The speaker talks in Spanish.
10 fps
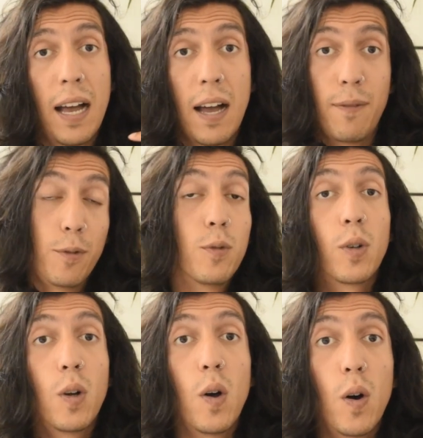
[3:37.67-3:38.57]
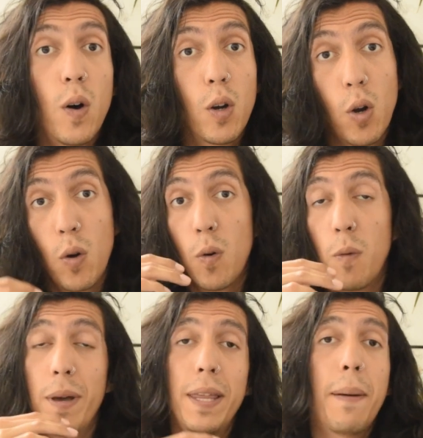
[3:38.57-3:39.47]
a full color o
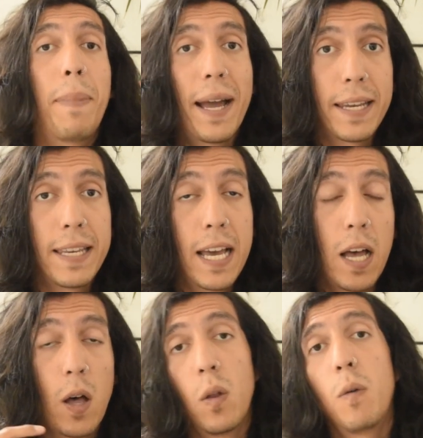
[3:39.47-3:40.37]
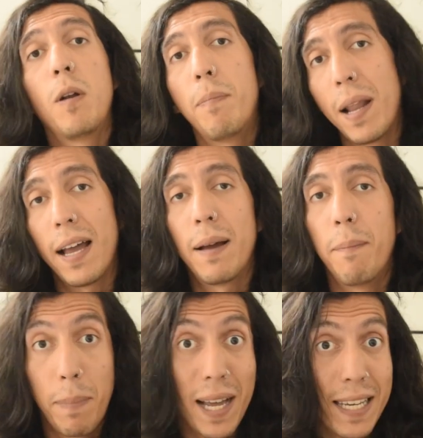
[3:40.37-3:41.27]
media página o doble
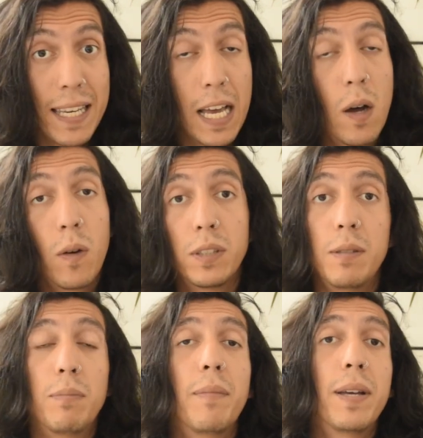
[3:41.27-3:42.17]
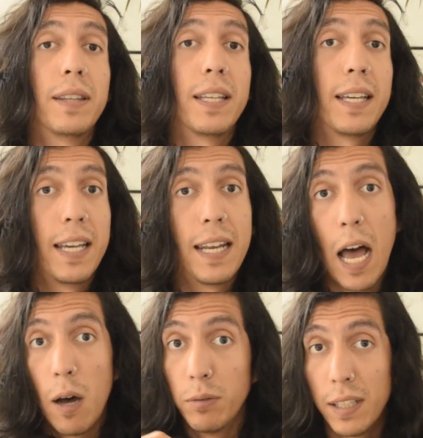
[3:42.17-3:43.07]
página o simplemente el
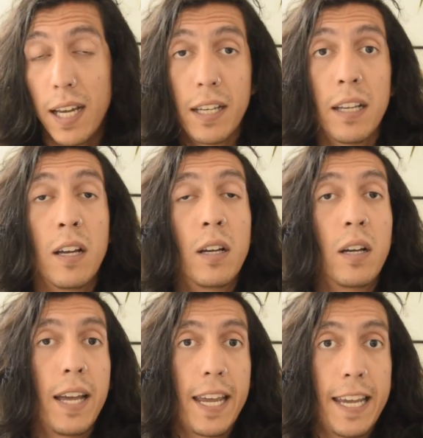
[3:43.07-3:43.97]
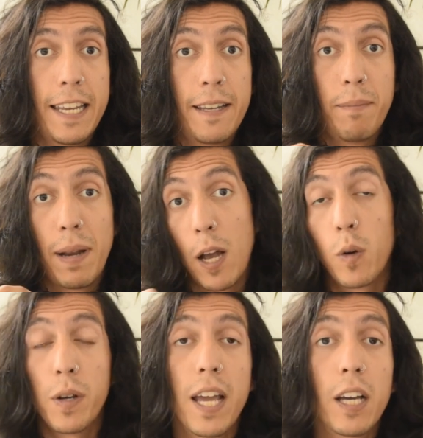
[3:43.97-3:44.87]
outline en
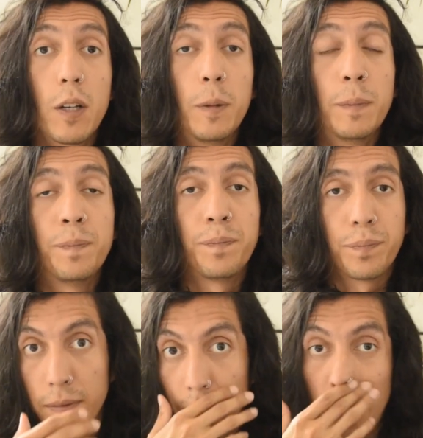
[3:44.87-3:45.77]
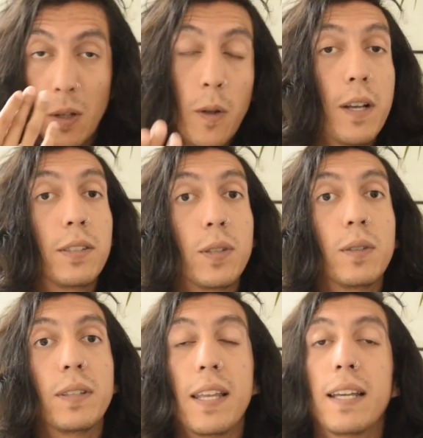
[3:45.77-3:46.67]
blanco y negro todo
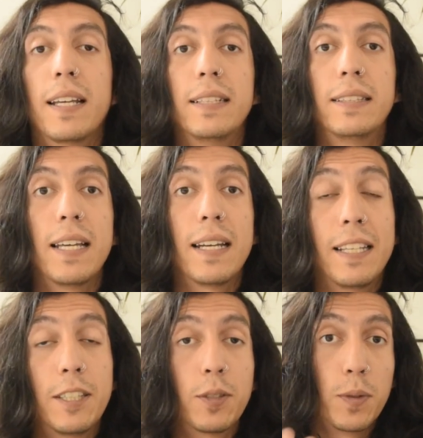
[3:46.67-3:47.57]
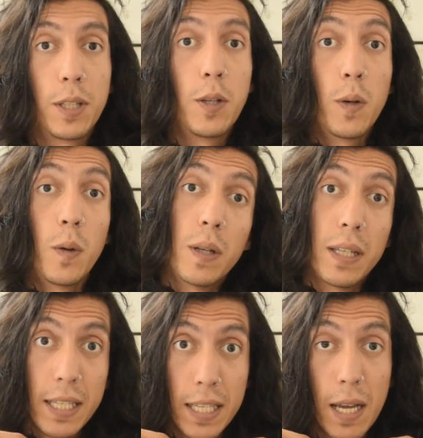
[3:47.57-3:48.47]
esto tiene que ser discutido
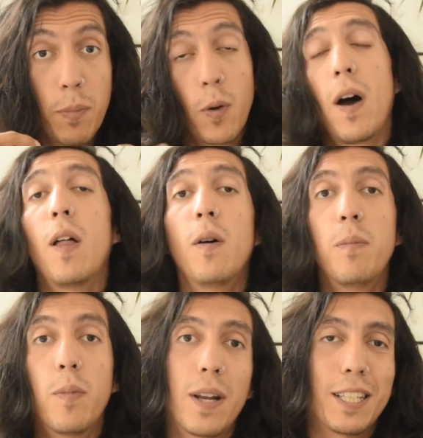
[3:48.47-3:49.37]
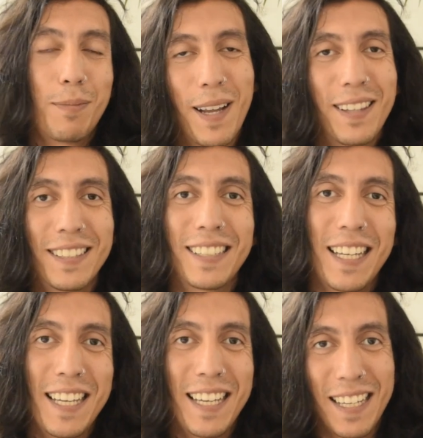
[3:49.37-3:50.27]
y aprobado por las partes
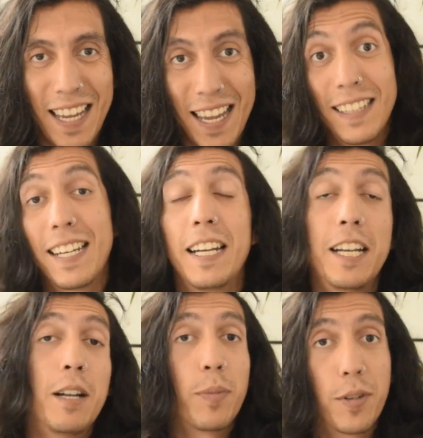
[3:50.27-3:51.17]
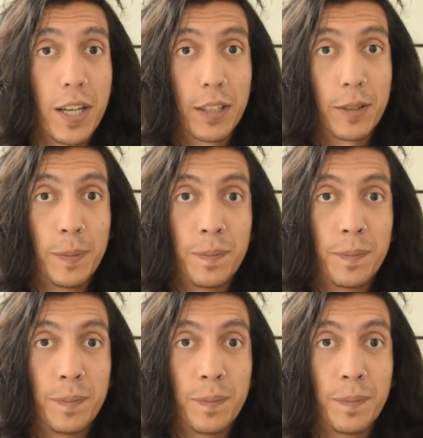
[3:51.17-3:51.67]
que entran en el proyecto.